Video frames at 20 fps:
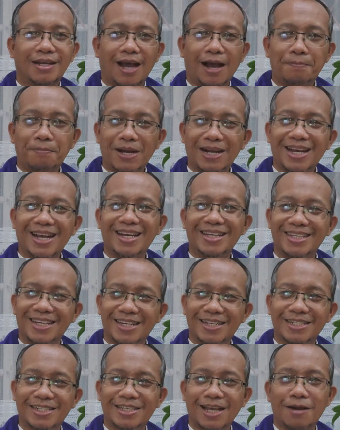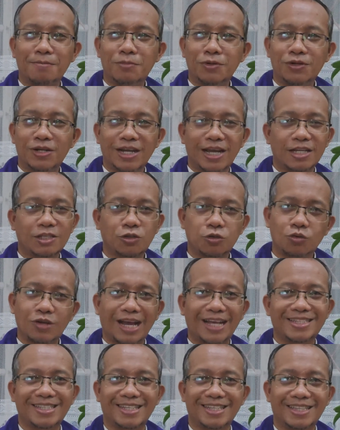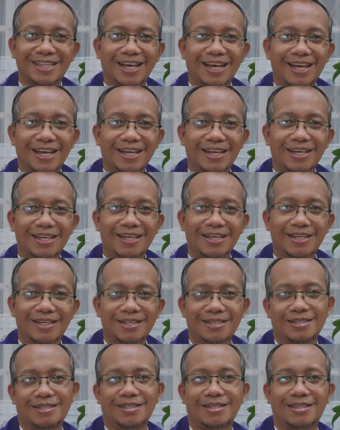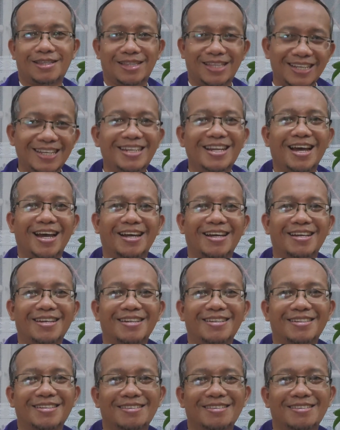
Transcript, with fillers: Nah, apakah ia disambut dengan sukacita? Tidak.